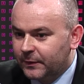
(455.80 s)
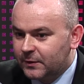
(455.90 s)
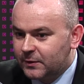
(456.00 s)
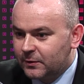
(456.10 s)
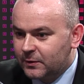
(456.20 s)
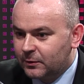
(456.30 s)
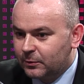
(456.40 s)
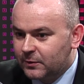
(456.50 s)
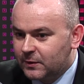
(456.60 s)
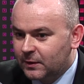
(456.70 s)
y, z
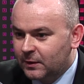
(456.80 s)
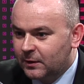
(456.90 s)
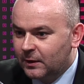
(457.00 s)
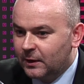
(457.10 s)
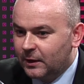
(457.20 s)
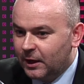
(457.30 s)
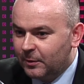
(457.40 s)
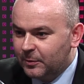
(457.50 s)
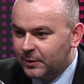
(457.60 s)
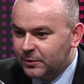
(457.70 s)
konstytucji.
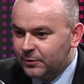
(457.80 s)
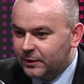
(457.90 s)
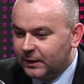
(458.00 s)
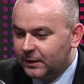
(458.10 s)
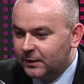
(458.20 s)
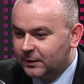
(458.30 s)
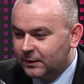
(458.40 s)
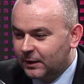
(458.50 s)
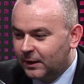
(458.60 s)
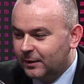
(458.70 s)
Ja bym powiedział, że ta
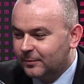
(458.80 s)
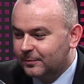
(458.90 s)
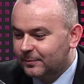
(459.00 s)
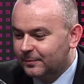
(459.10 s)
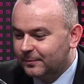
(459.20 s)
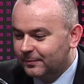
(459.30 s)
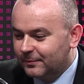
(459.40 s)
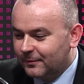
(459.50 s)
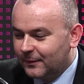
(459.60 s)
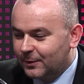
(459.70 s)
krytyka,
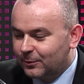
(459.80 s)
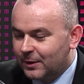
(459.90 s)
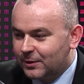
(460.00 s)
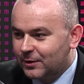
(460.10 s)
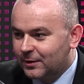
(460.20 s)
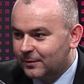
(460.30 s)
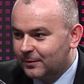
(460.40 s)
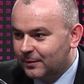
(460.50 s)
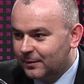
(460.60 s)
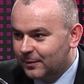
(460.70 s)
mm, która się
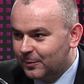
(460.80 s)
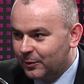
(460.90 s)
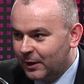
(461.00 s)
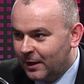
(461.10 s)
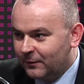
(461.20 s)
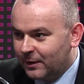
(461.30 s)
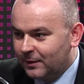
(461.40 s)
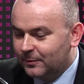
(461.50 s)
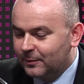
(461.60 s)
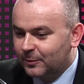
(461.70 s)
y,
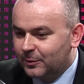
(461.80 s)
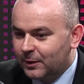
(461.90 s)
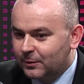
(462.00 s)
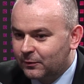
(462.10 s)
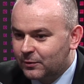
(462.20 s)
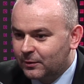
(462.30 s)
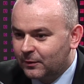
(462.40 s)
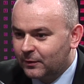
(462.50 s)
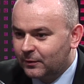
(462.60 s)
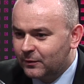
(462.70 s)
pojawia y, projektów
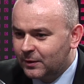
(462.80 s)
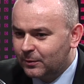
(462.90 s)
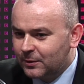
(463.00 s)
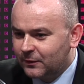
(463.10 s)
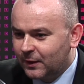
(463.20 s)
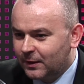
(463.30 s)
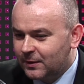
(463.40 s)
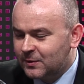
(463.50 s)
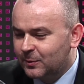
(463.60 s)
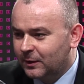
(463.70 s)
rządowych, no w niektórych sferach
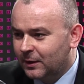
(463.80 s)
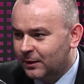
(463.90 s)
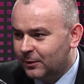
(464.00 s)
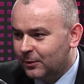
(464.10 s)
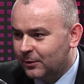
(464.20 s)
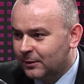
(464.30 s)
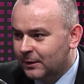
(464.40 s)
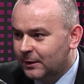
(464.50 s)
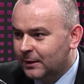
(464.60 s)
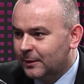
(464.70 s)
jest zbyt daleko
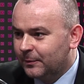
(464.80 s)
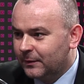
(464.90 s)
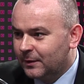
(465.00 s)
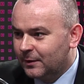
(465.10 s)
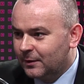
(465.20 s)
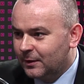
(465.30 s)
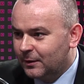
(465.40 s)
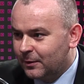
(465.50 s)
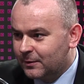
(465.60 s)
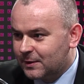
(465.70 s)

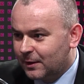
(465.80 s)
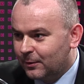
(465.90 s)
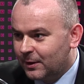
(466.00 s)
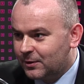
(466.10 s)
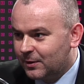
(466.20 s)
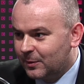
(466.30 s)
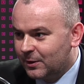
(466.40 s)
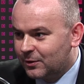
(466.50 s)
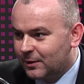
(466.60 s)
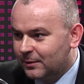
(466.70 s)
idąca. Ona się Ale
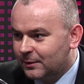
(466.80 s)
bierze...